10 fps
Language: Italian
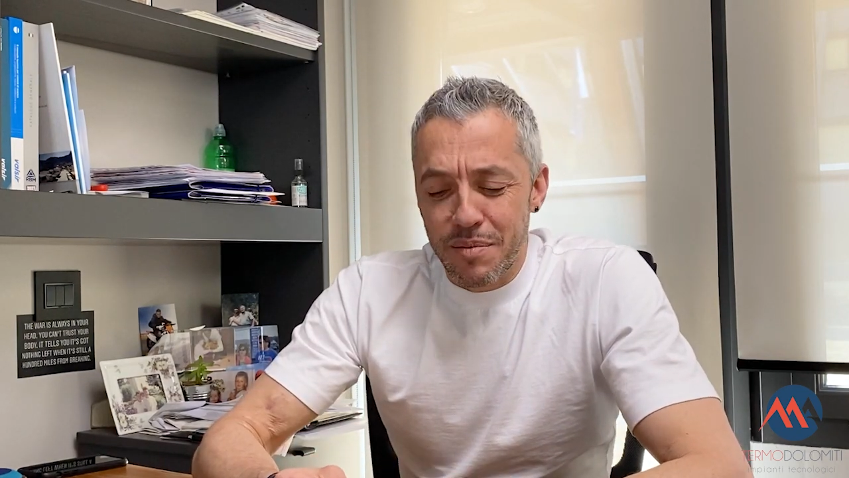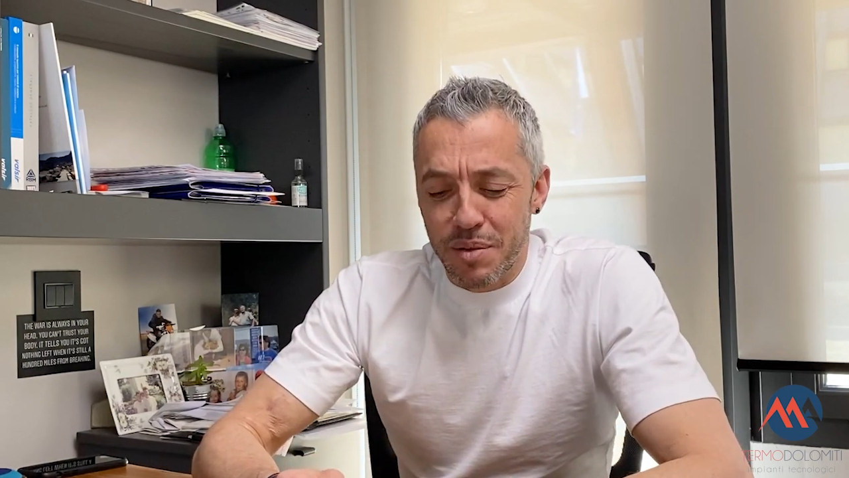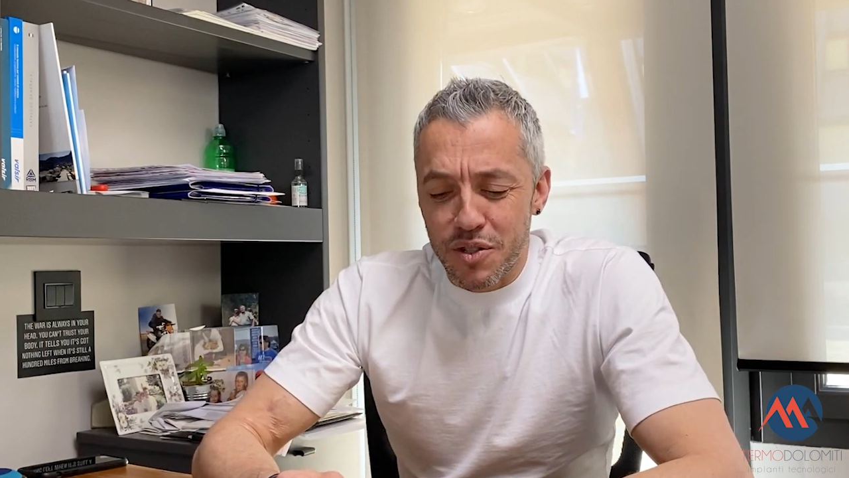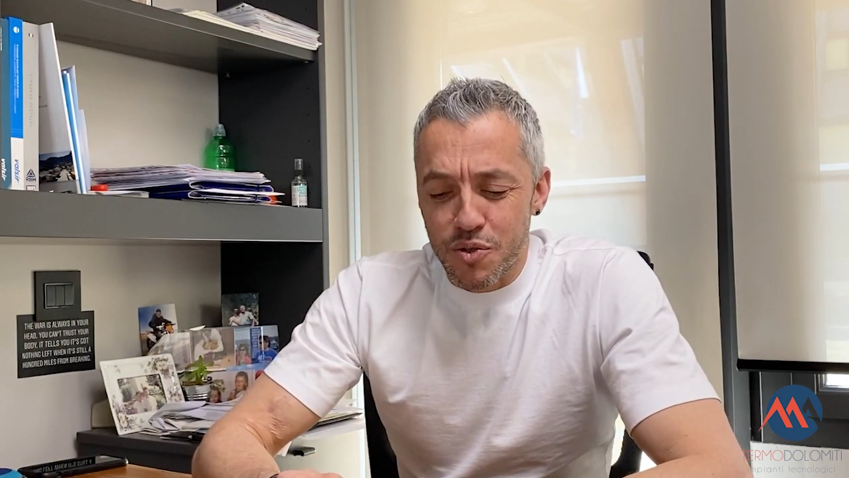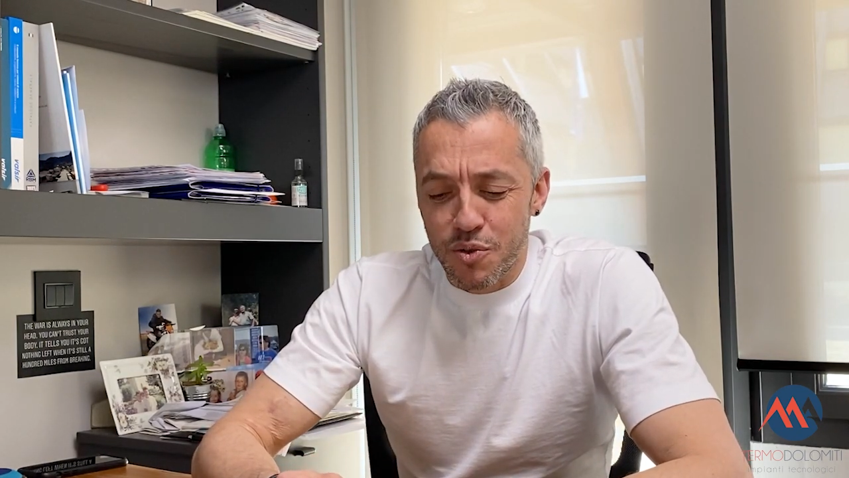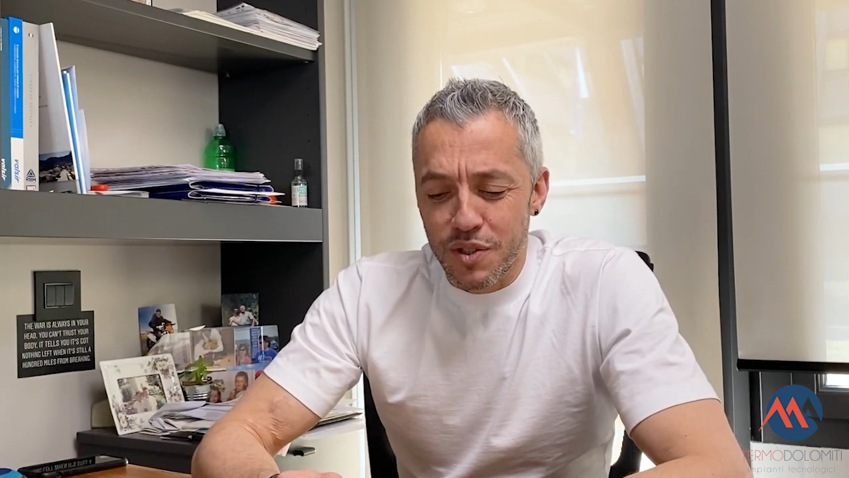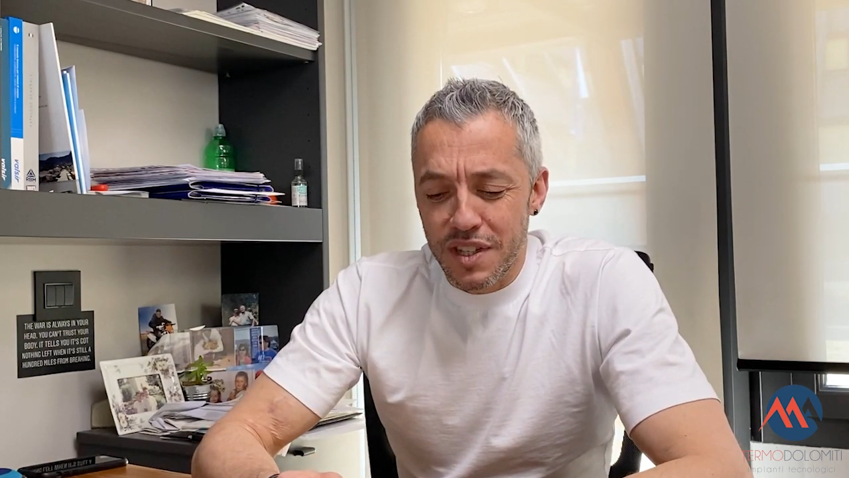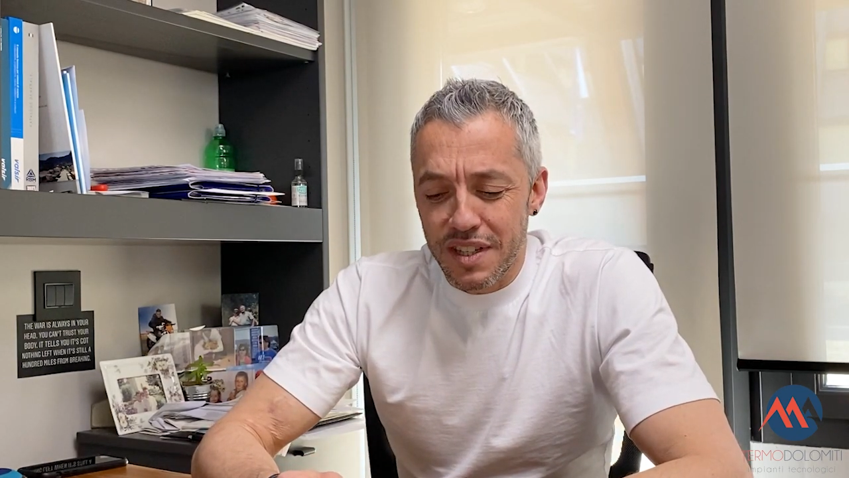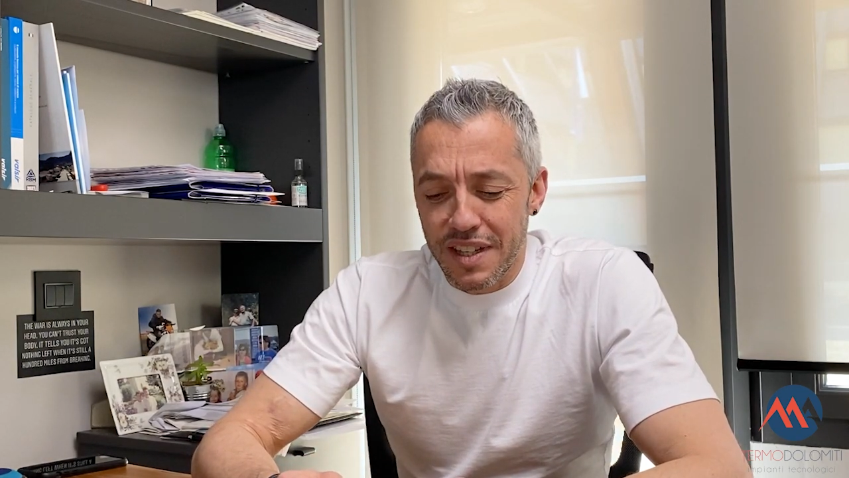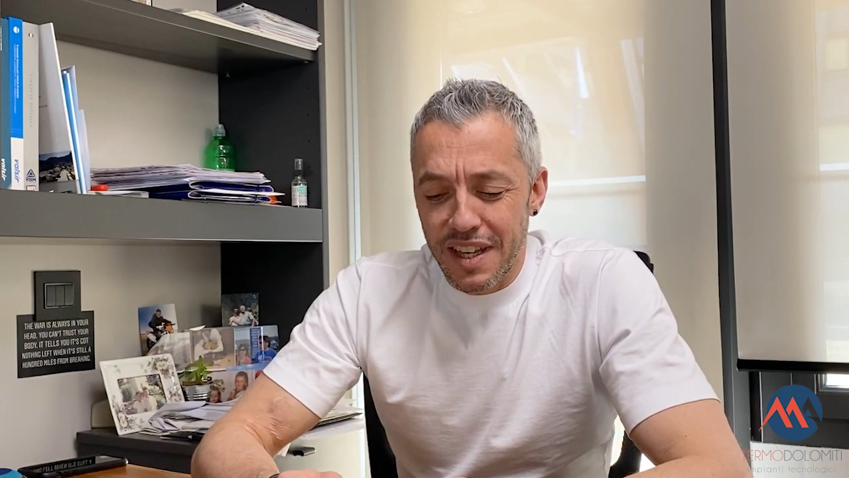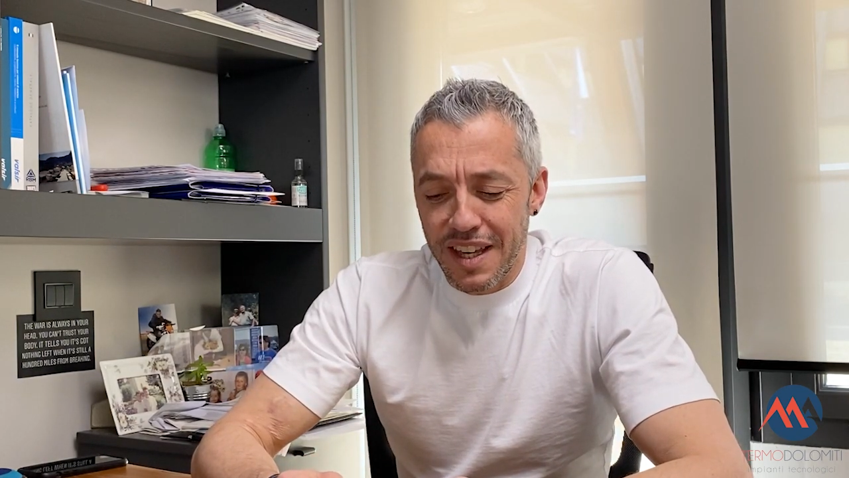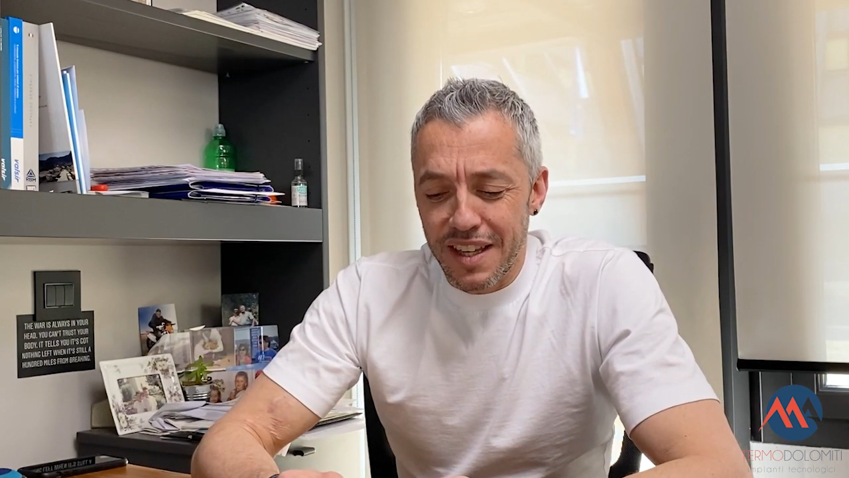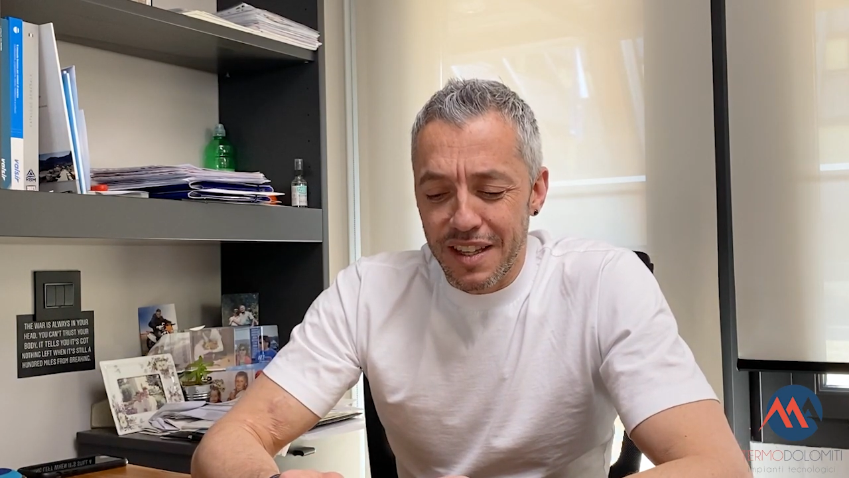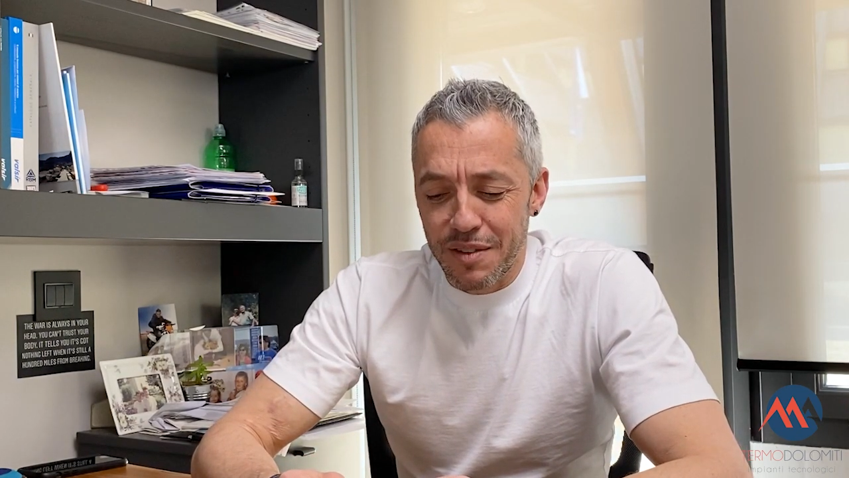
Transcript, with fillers: persone è